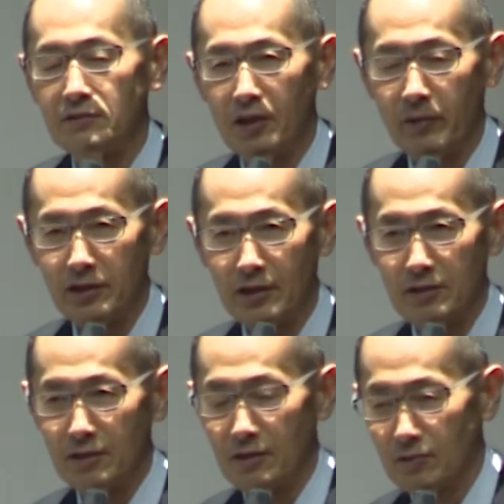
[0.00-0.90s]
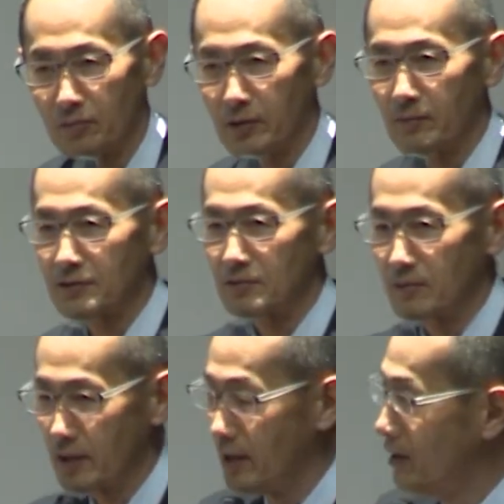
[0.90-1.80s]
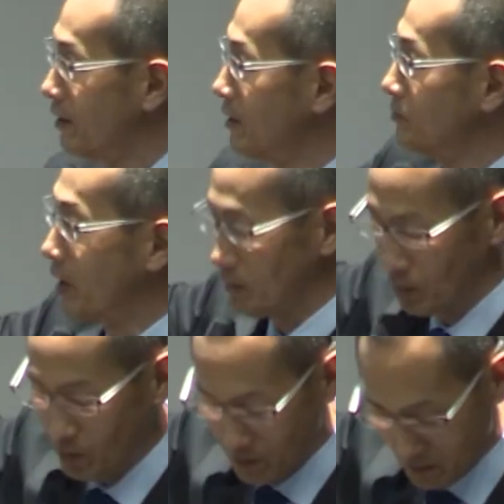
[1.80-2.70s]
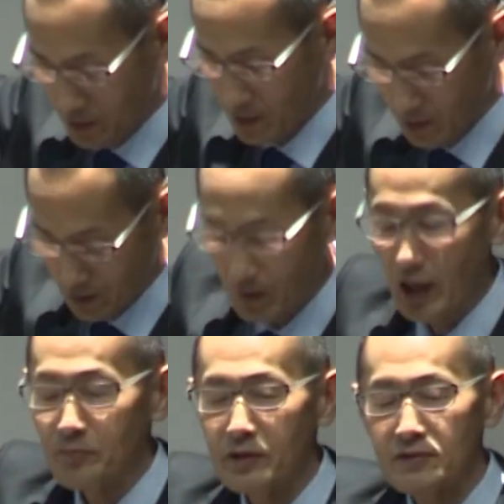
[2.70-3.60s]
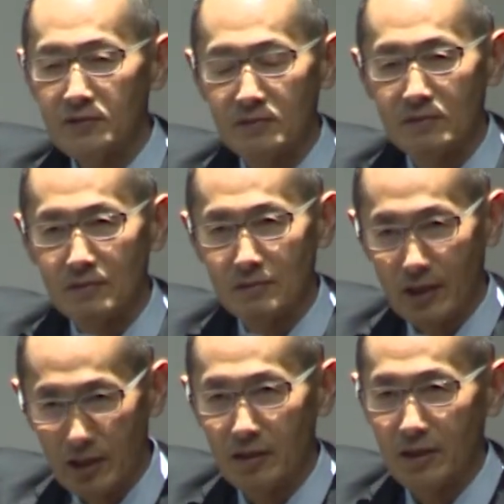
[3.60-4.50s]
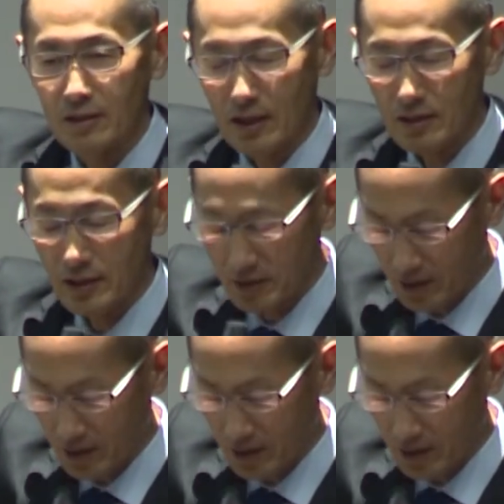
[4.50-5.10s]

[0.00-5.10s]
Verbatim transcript: う名前になっていたと思いますのでまあもう iPS から考え